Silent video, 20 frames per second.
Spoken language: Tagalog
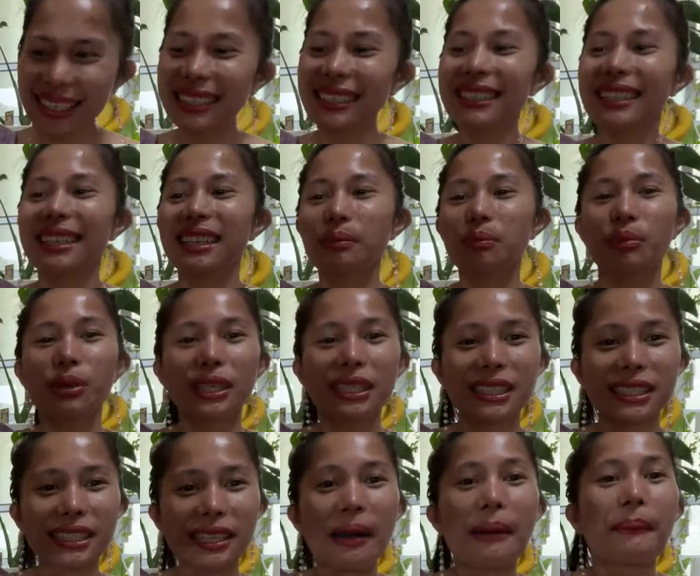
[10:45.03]
Ayan,
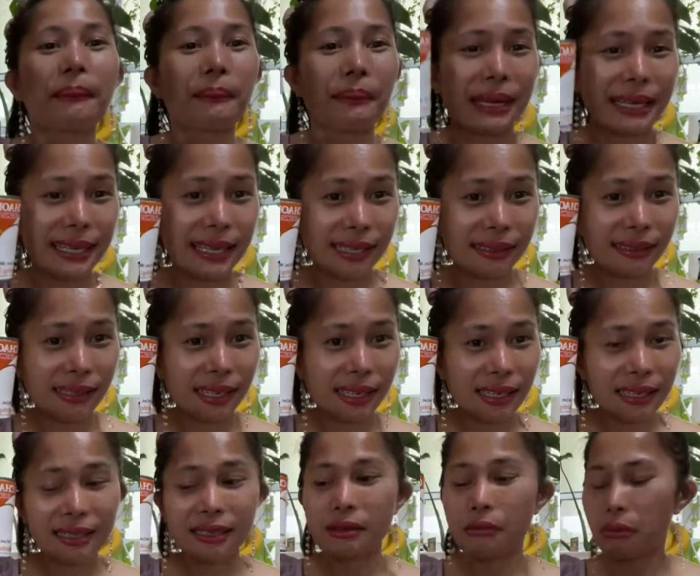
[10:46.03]
besh. May gata,
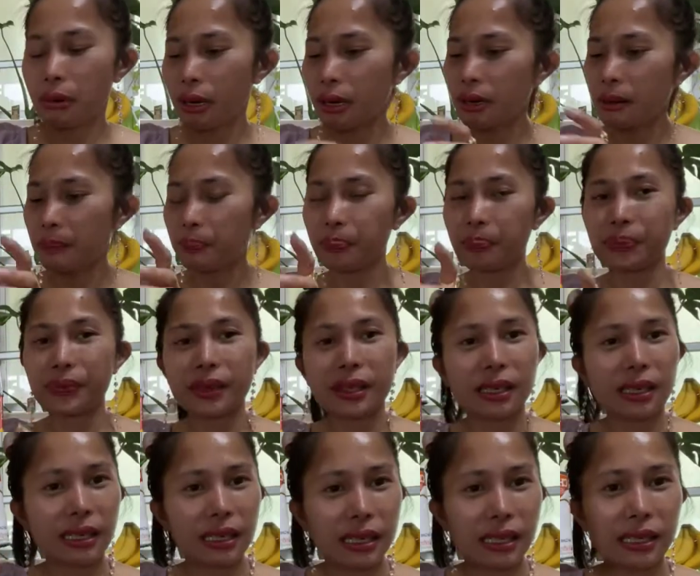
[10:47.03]
di ba?
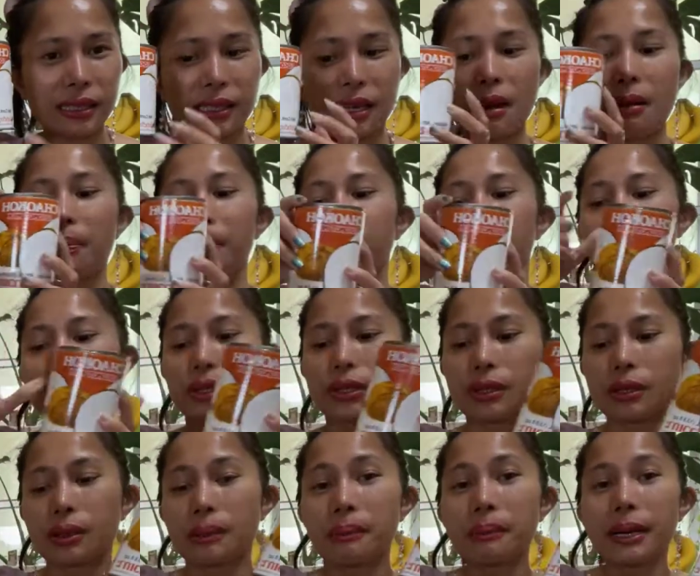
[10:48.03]
Tapos,
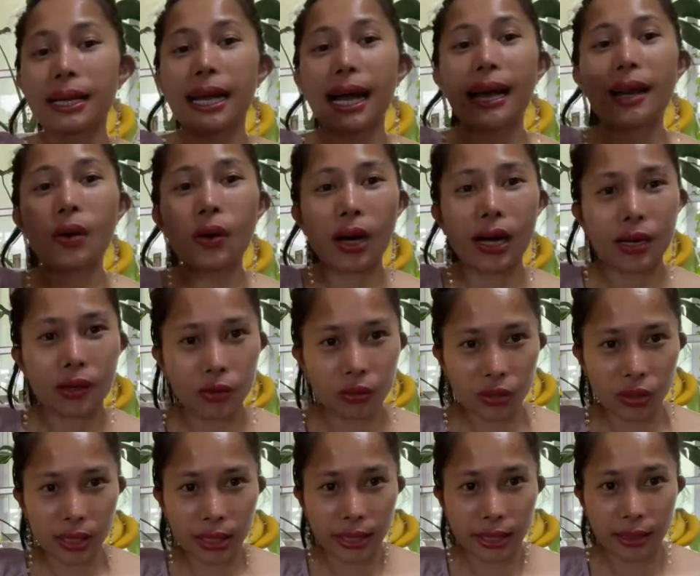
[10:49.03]
maghalo-halo
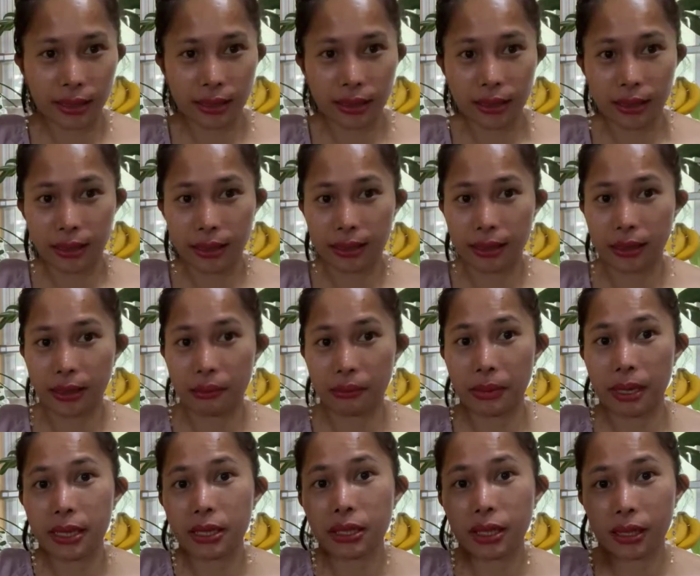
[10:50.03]
ta. Ayan,
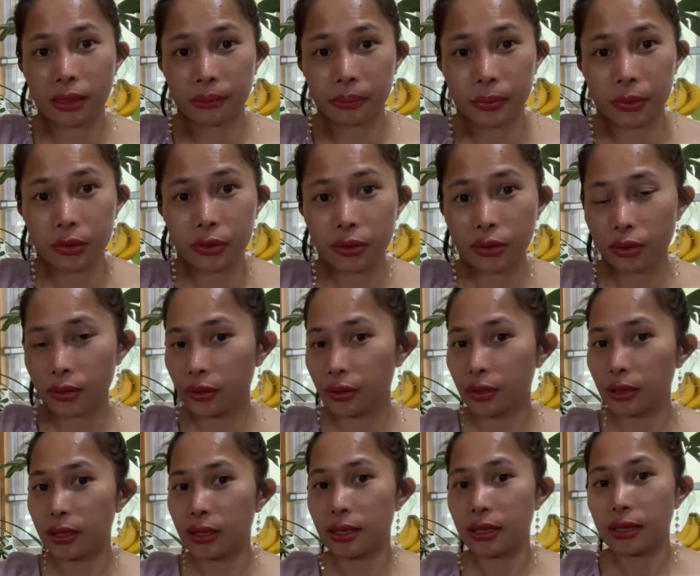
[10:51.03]
may jackfruit
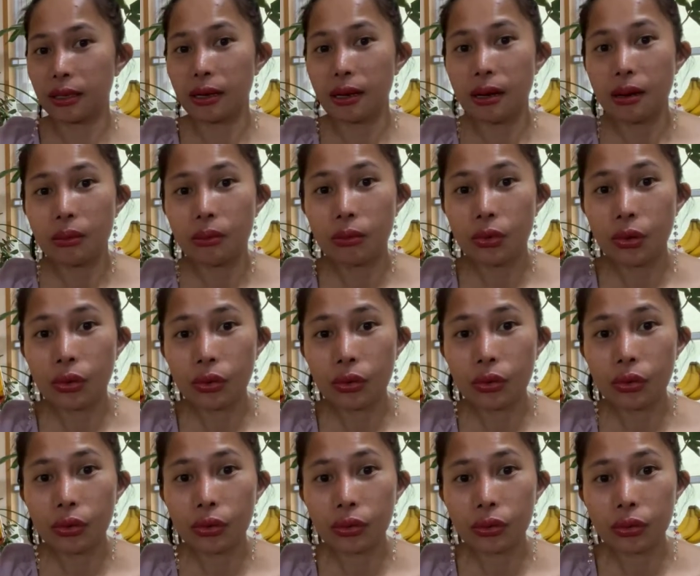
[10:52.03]

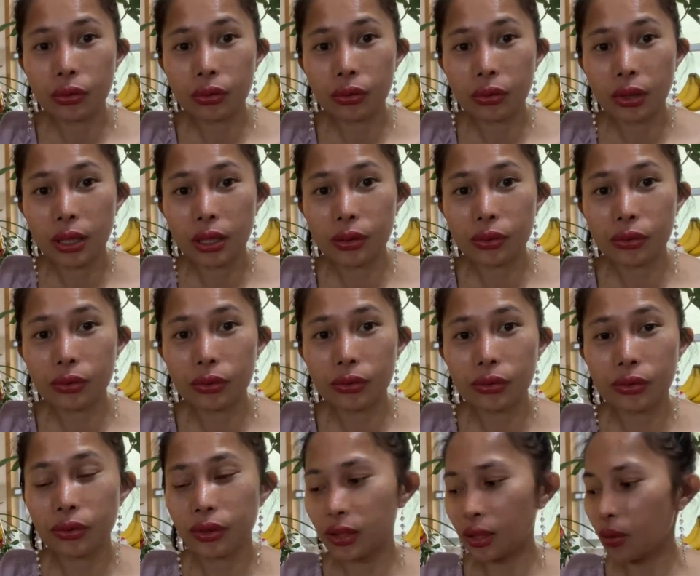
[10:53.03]
munggog ko karon
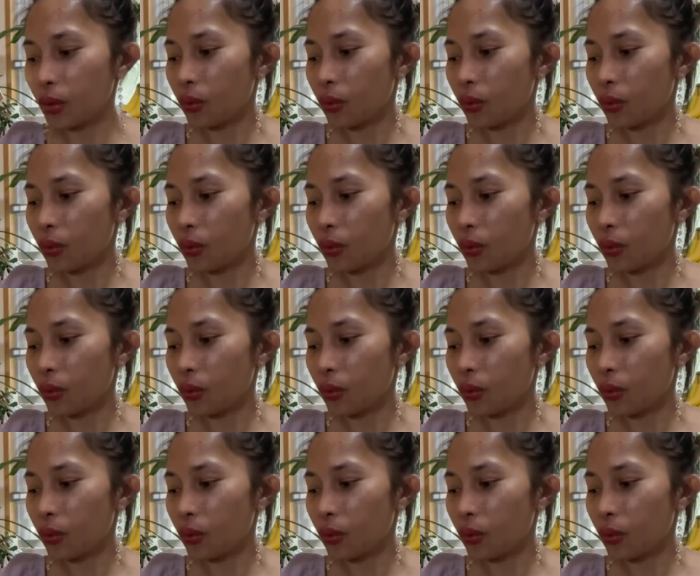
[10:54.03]
oy.